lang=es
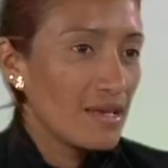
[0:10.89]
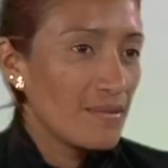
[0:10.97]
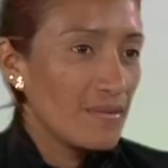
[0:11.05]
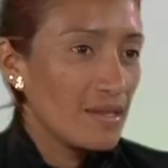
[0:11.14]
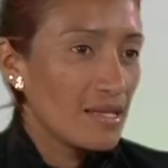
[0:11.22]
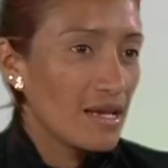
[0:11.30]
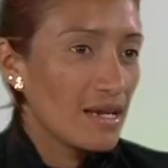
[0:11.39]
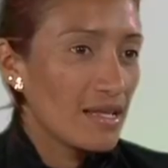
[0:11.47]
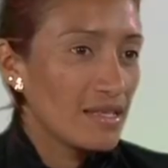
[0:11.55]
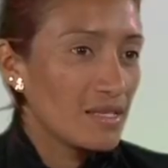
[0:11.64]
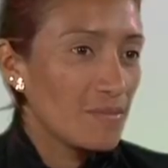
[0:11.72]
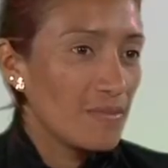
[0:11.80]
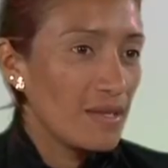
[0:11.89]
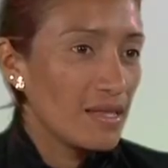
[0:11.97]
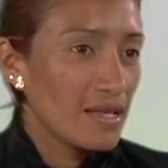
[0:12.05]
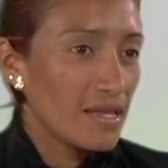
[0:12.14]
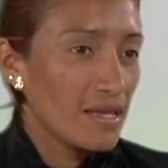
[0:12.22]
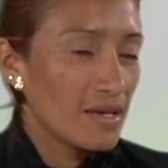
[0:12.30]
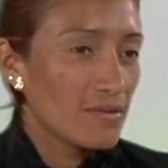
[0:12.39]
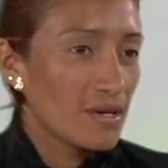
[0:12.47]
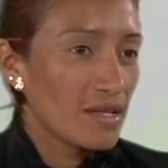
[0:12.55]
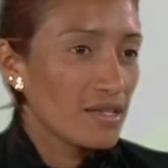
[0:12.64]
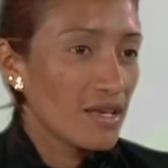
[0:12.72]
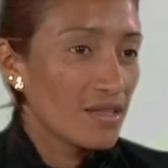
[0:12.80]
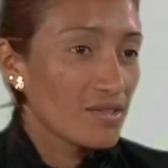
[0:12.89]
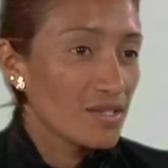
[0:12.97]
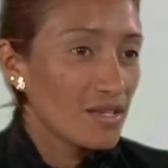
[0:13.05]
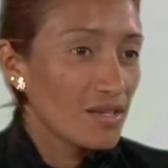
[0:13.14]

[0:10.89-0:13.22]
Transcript: Vine a la disciplina de 42